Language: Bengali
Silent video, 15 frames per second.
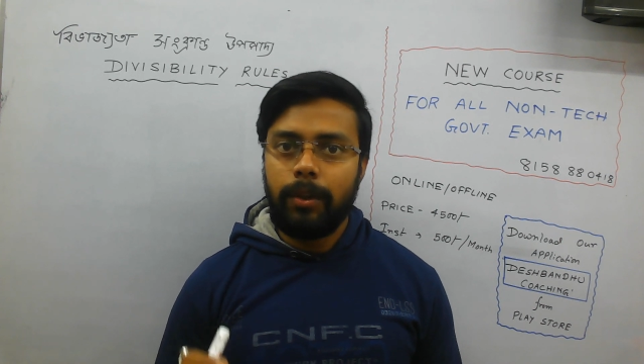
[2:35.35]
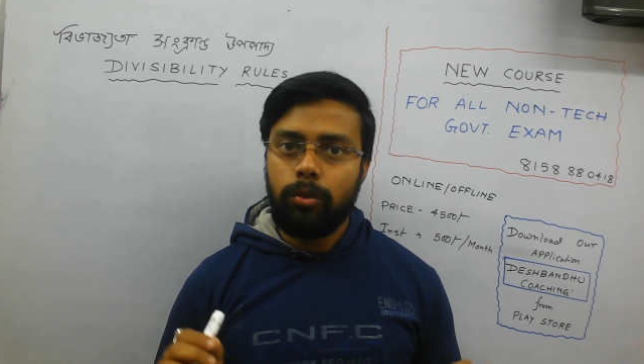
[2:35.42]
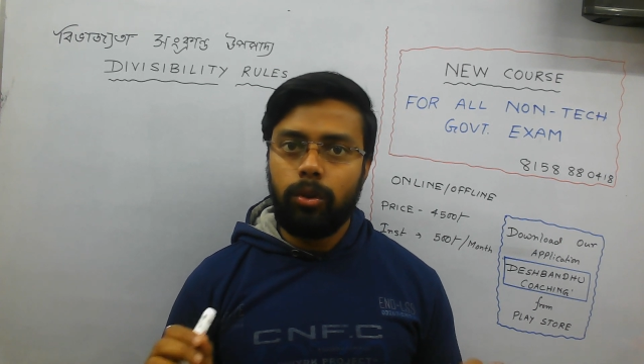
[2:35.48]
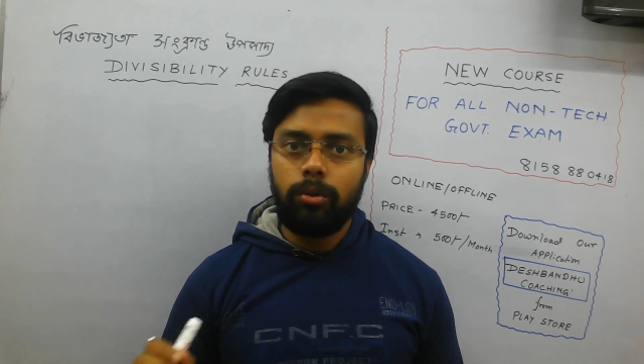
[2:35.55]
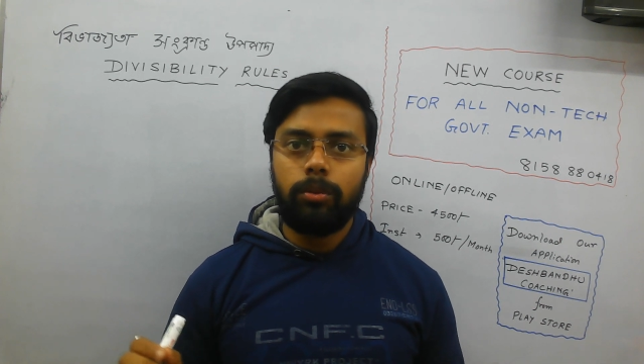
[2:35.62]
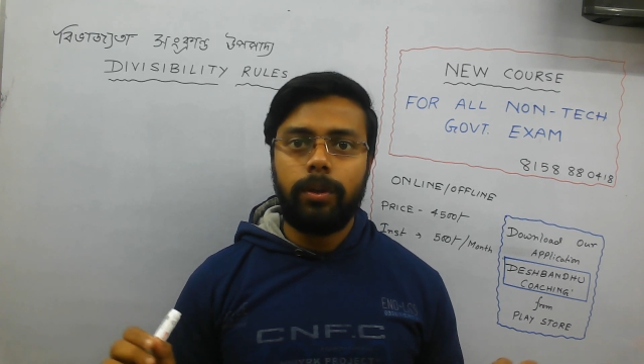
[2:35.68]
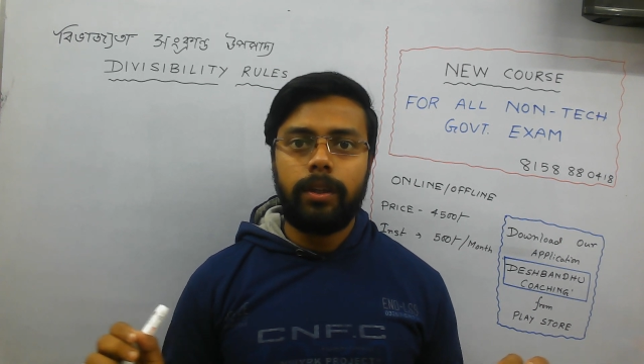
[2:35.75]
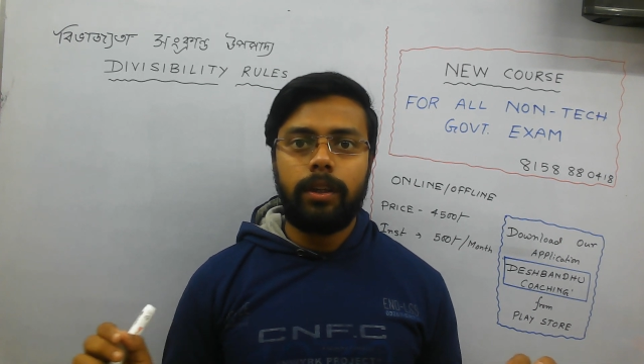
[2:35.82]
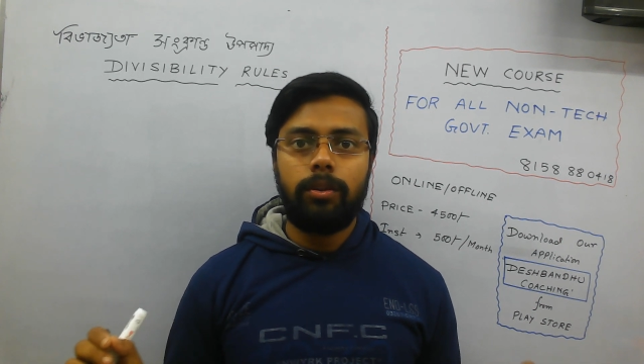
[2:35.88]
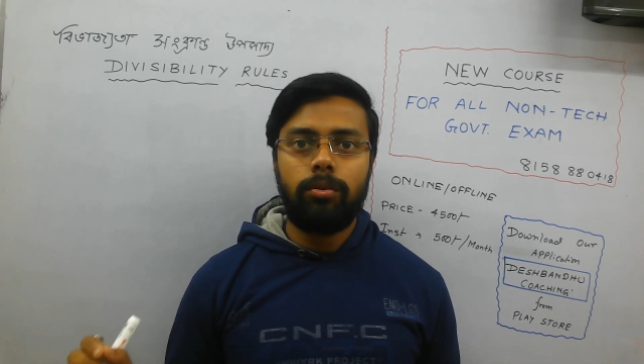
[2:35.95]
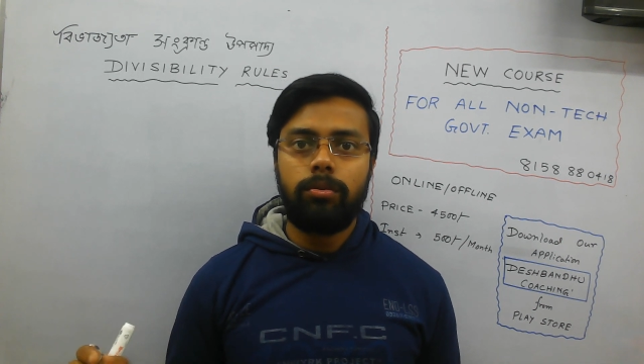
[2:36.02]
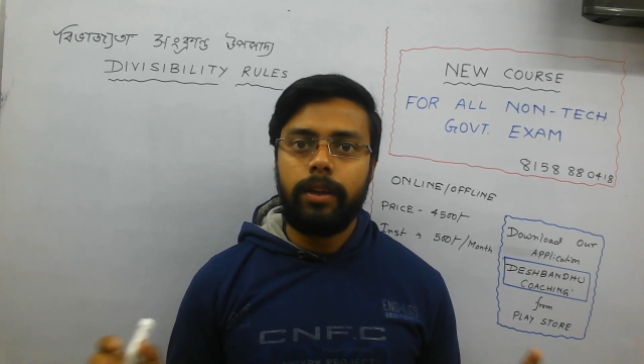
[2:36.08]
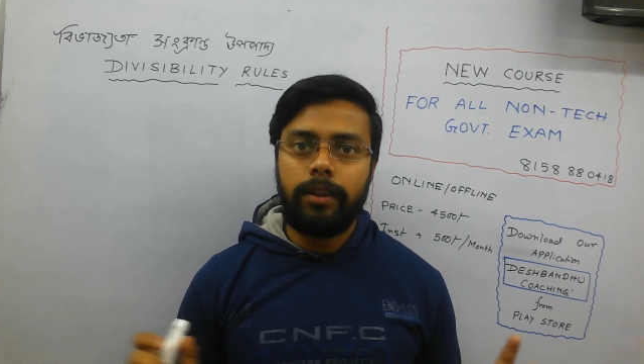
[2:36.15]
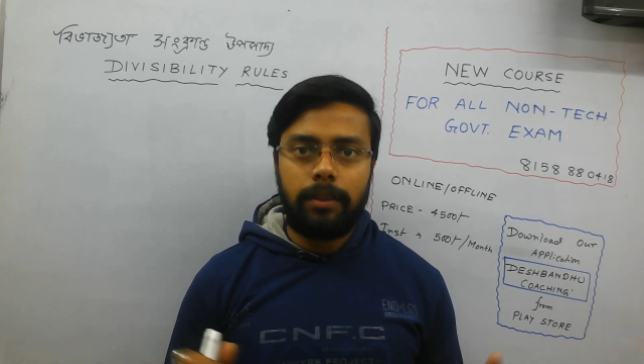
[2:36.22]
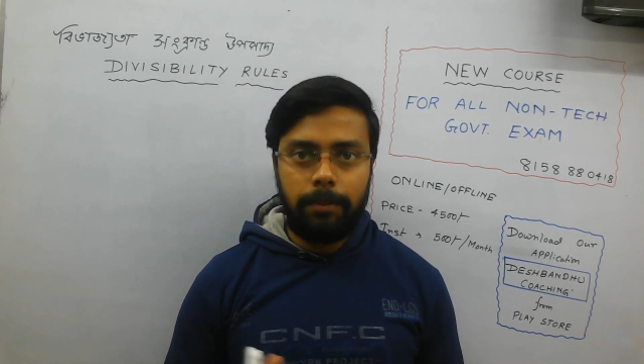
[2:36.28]
ততবার কিন্তু
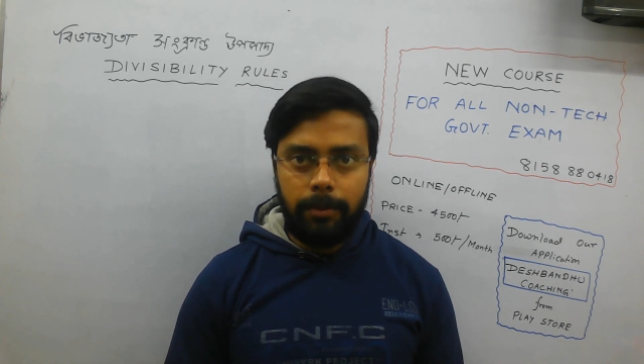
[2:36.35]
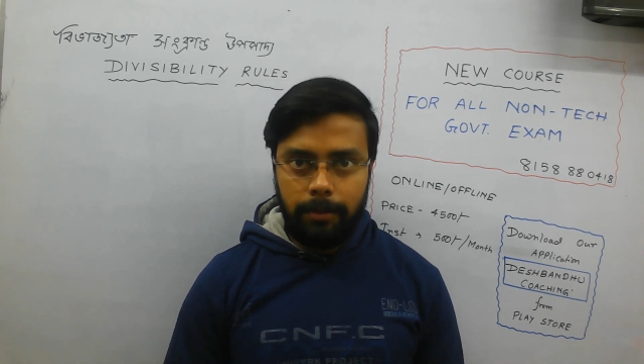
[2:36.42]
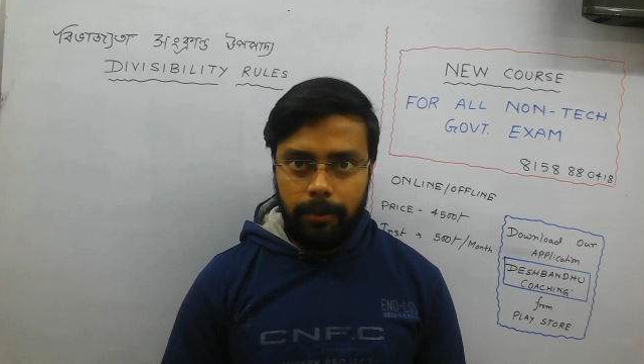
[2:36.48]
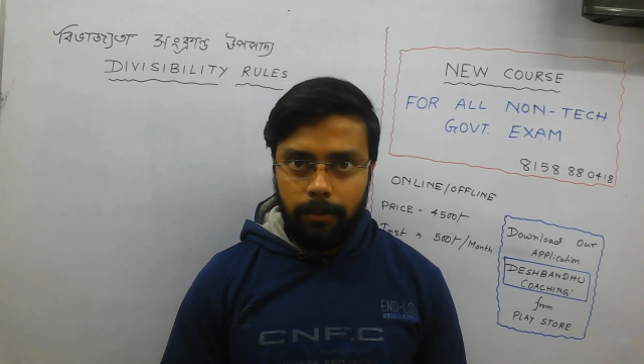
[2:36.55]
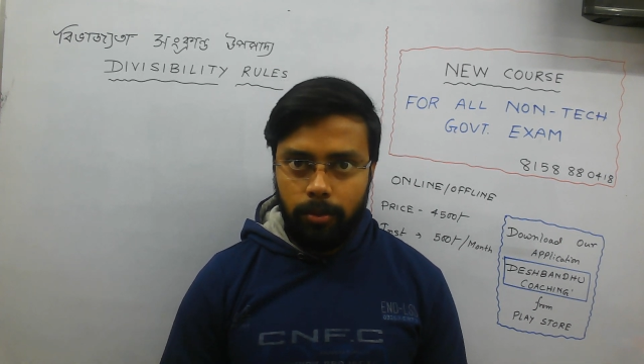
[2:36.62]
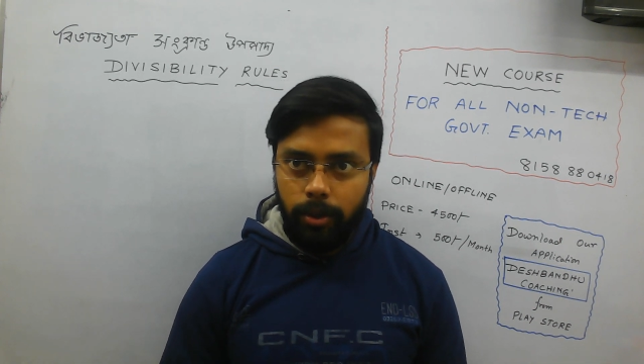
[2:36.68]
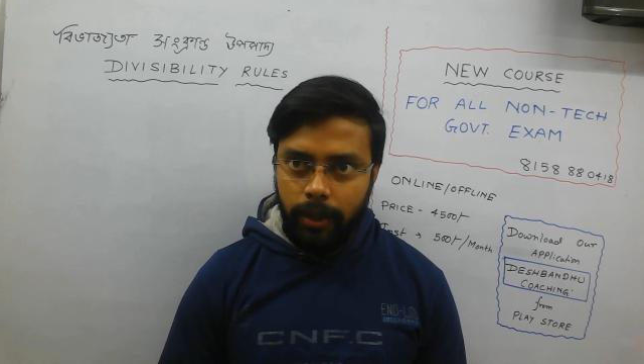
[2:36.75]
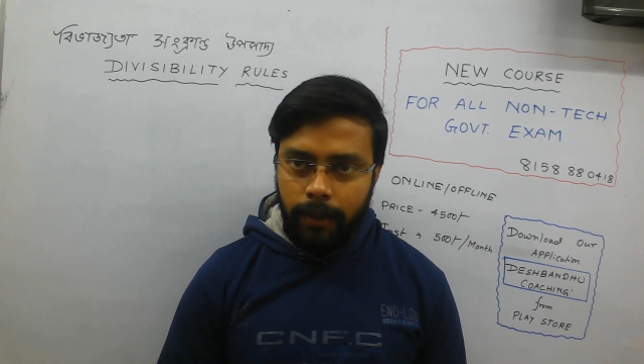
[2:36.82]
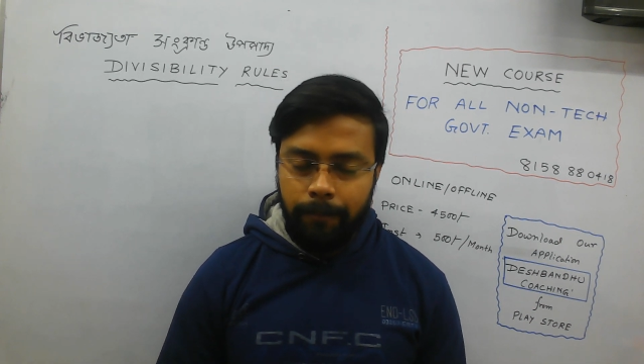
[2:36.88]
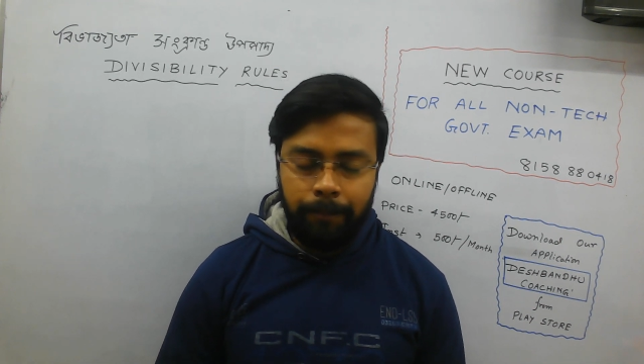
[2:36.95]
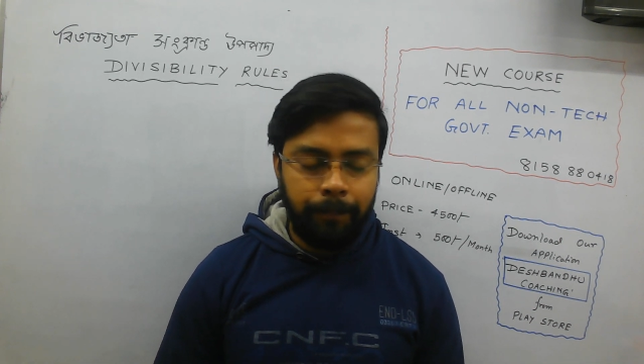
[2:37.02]
দেখতে পাবে ওকে